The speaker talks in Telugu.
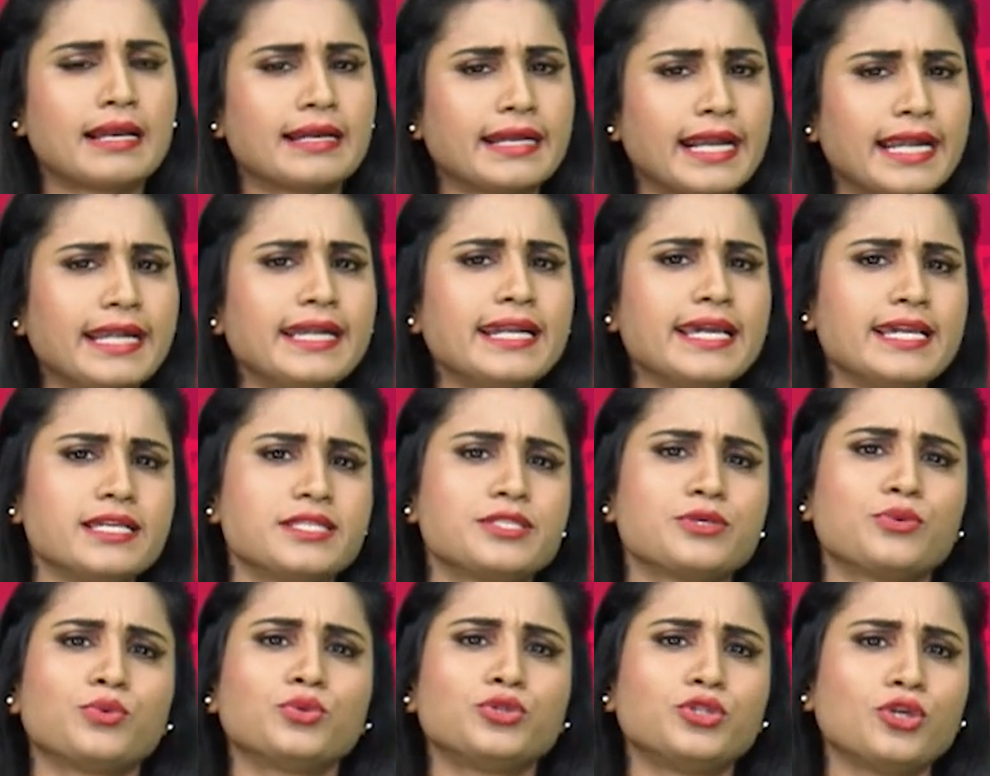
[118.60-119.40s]

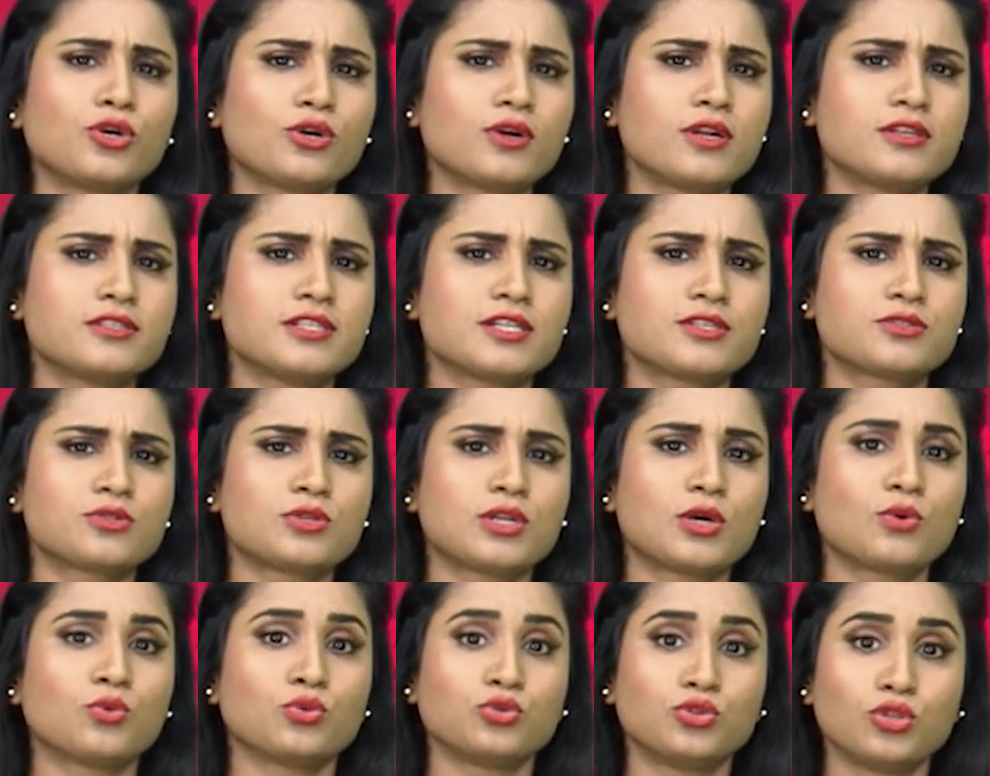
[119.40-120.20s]
రెండేసి ఉద్యోగులు
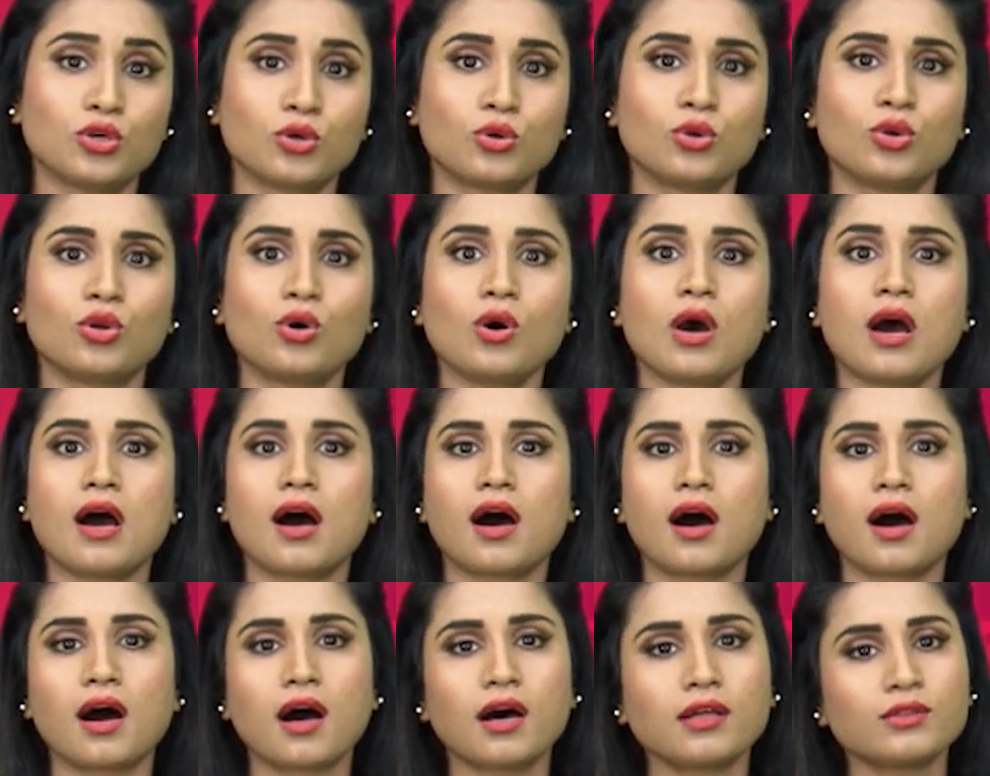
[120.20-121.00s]
చేస్తున్న ఉద్యోగుల్లో
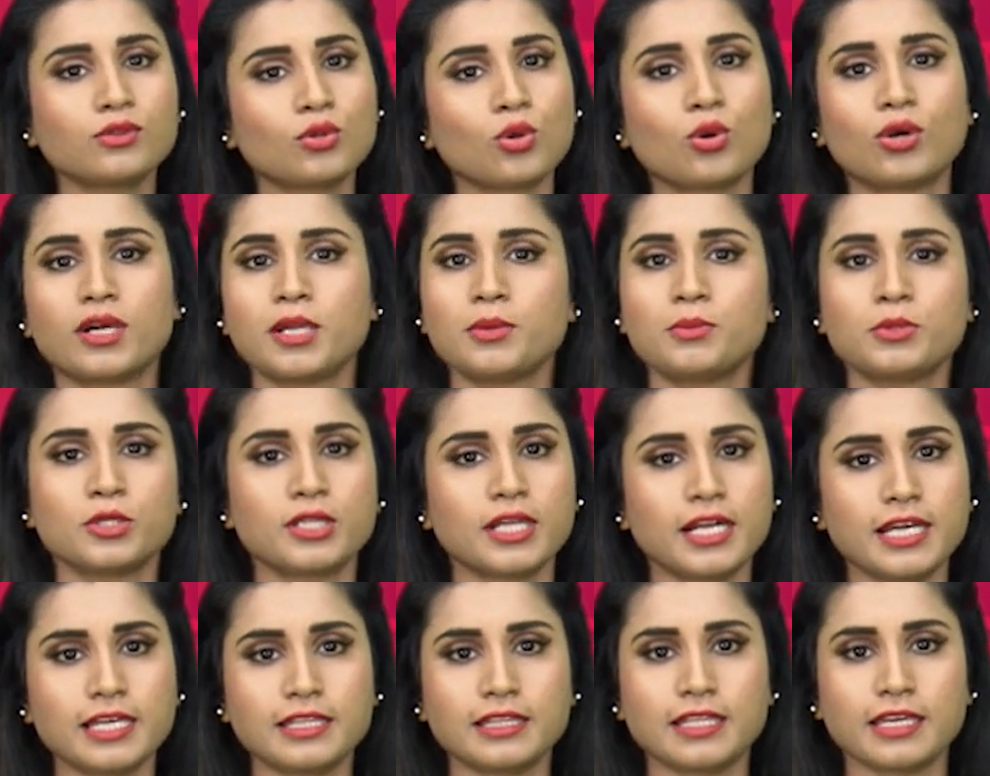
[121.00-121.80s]
ఆందోళన
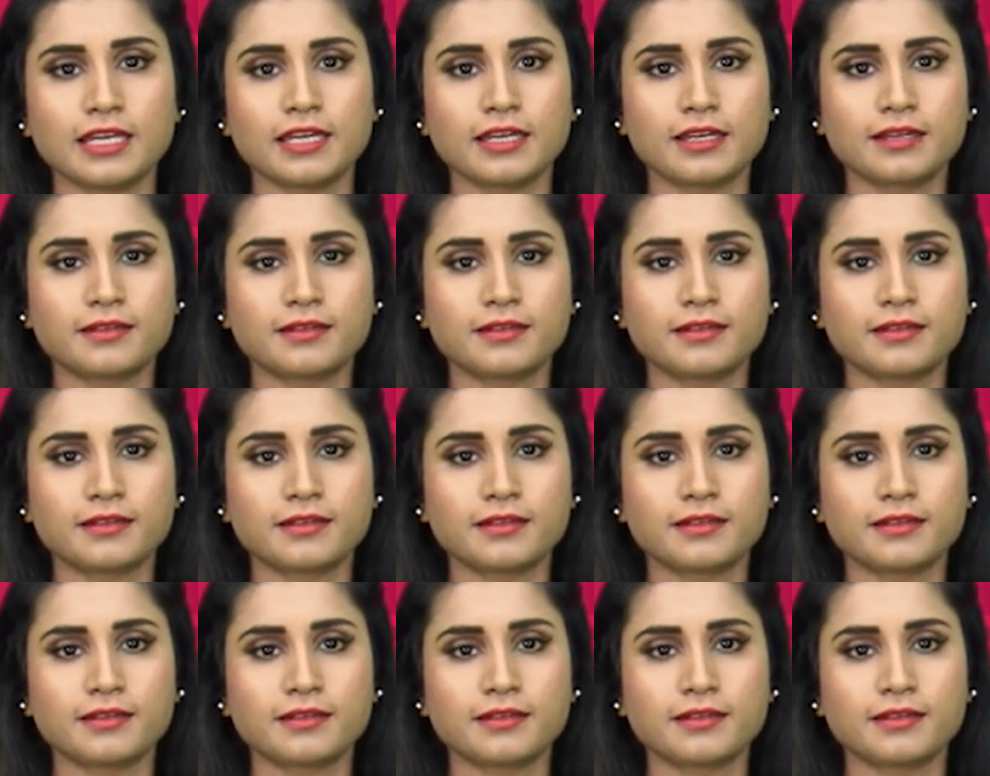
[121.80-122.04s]
మొదలైంది